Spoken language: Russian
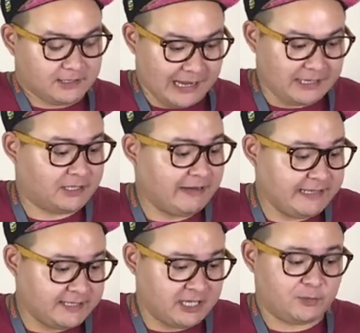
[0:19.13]
Так,
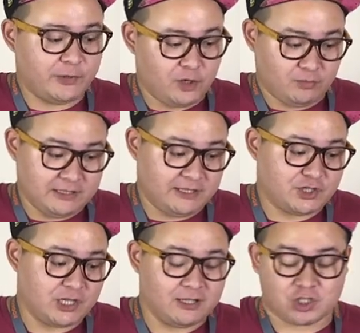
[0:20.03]
давайте разберем для
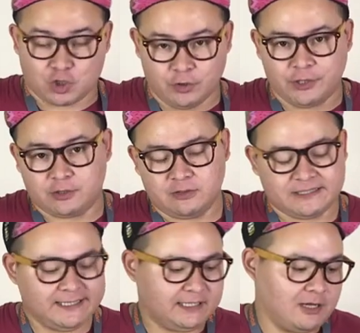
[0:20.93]
начала, что это у
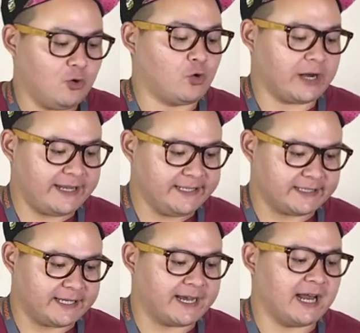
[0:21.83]
нас. Это
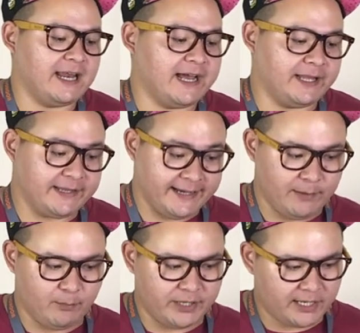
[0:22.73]
украинский кальян
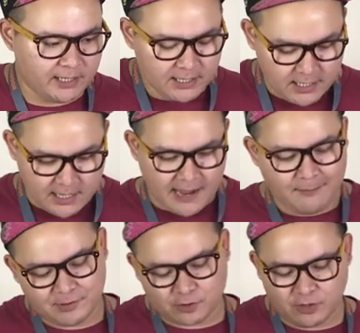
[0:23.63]
Эмбери.
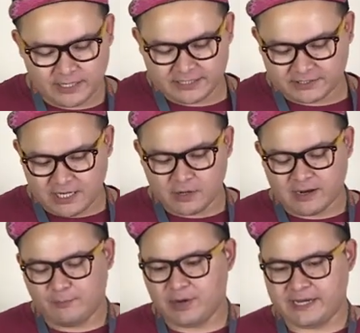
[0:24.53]
А, поскольку я знаю,
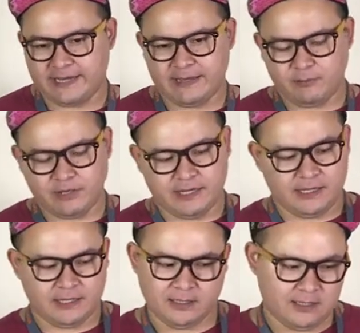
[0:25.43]
компания
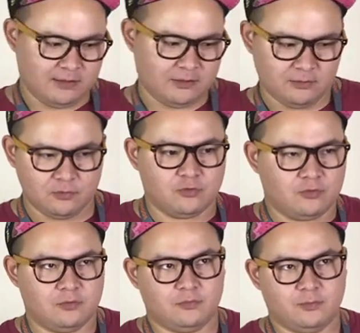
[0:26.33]
Эмбери,
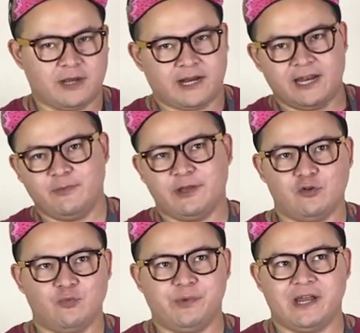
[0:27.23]
ну, по крайней
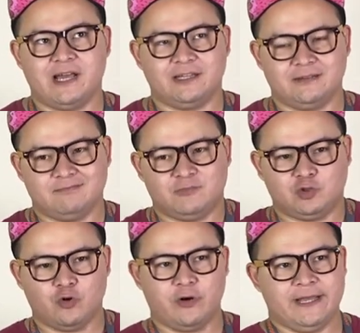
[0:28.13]
мере, у меня
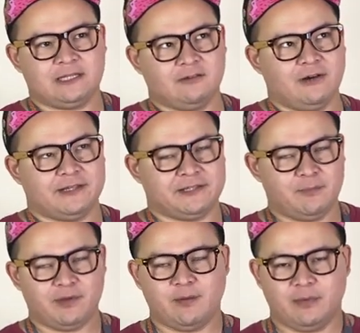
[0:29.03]
до этого от
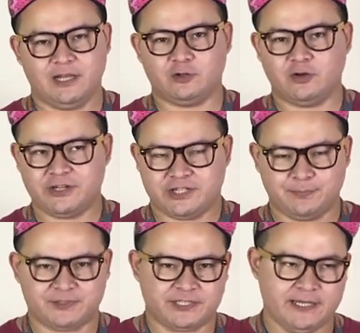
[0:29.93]
Эмбери были только
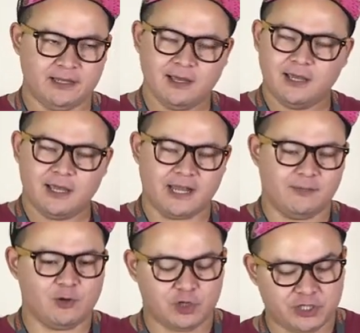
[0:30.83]
щипцы, и
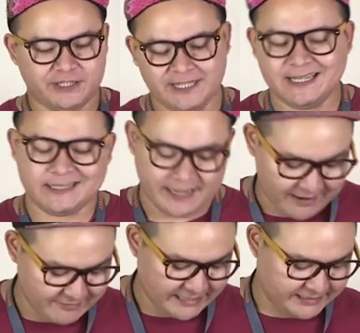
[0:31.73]
они мне очень сильно
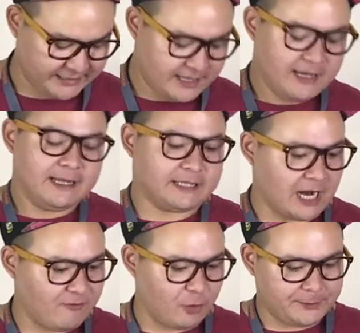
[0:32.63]
нравились.
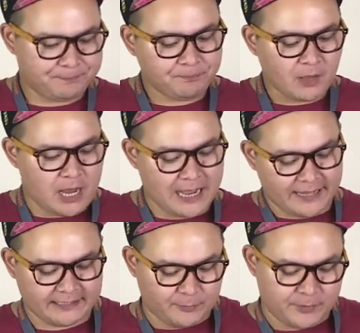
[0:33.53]
Так вот,
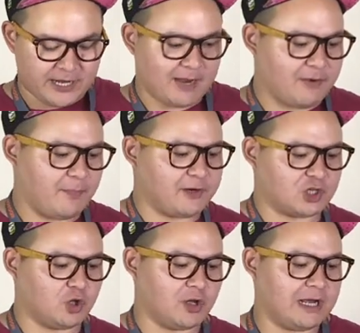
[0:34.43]
а, теперь ко мне
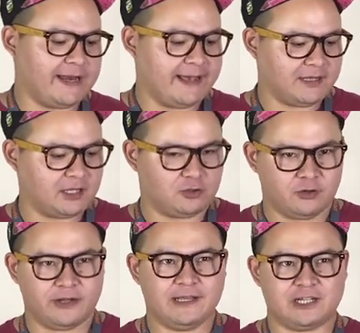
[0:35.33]
пришел кальян,
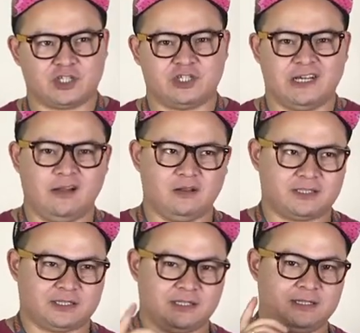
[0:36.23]
который я ждал
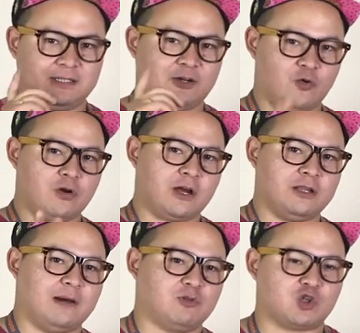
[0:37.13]
с Хука
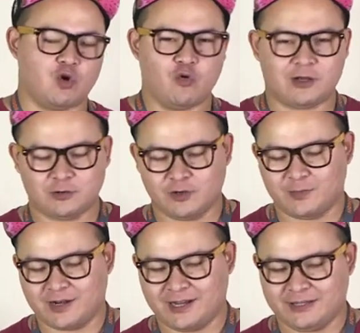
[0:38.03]
Клаб Шоу, который
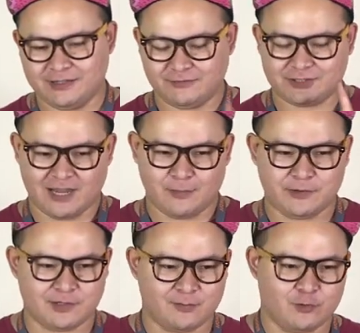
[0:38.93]
проходил в
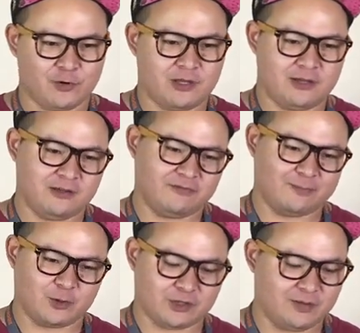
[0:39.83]
Санкт-Петербурге
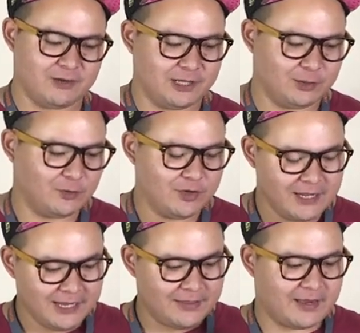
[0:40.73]
в прошлом году.
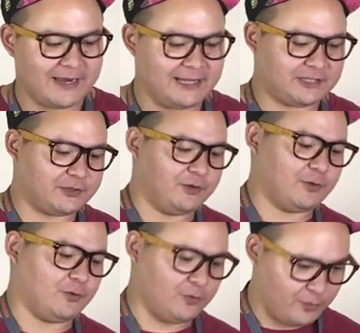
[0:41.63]
Наконец-то
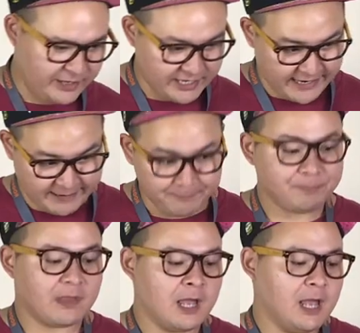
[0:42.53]
он у меня.
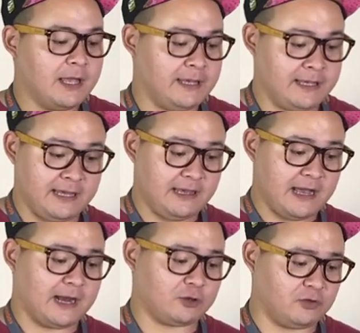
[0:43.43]
И
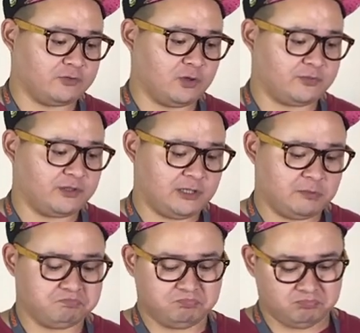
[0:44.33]
я готов,
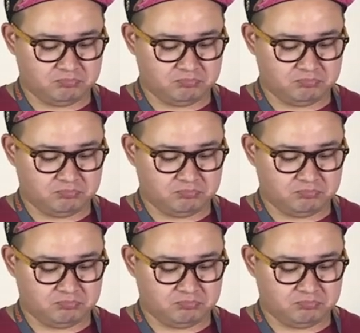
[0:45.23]
собственно,